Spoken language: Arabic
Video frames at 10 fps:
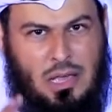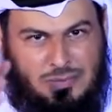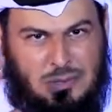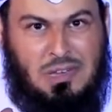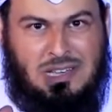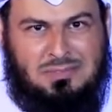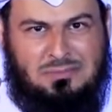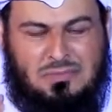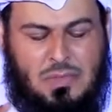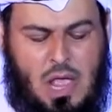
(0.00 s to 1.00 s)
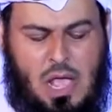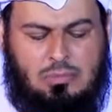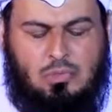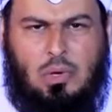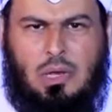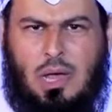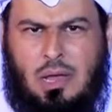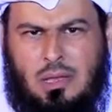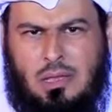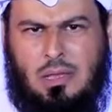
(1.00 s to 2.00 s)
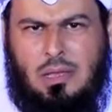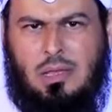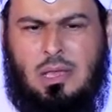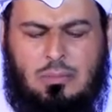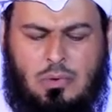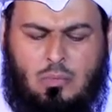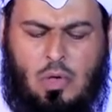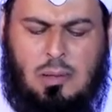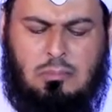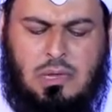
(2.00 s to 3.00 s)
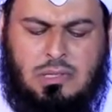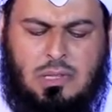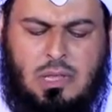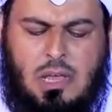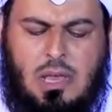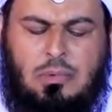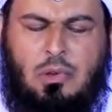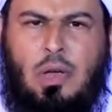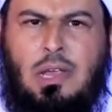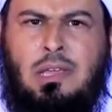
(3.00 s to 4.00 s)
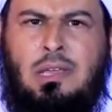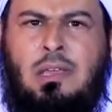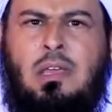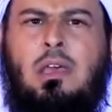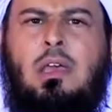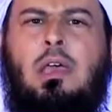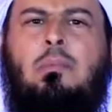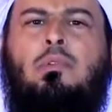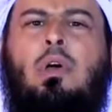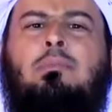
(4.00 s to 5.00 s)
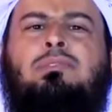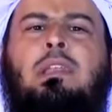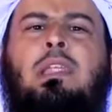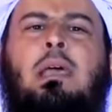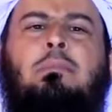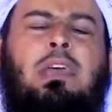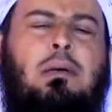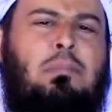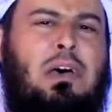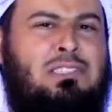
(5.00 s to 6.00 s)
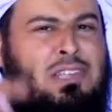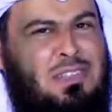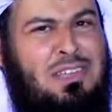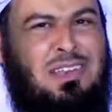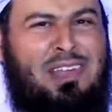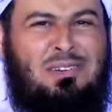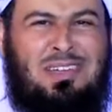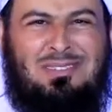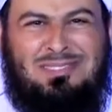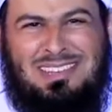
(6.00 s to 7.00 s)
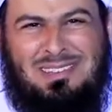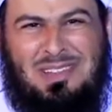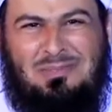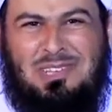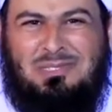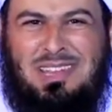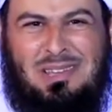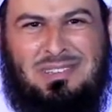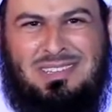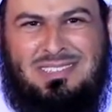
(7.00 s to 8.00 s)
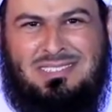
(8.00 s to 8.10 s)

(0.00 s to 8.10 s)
احفظ معي عبد الله ابن محمد ابن علي ابن عبد الله بن عباس رضي الله عن عبد الله بن عباس وعن أبيه